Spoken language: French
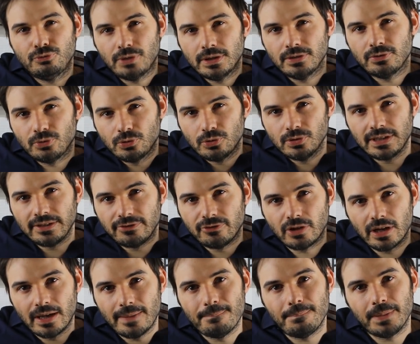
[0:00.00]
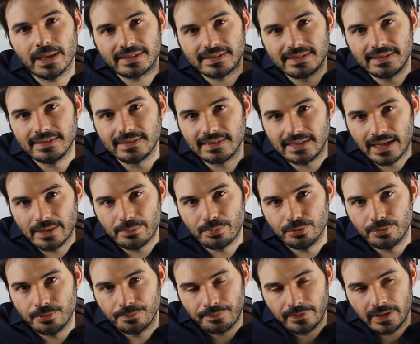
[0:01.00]
toi de ton côté, il faut quand même persister un
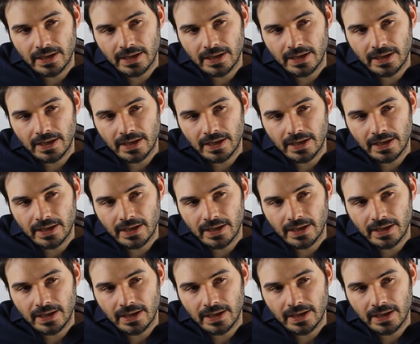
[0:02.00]
peu.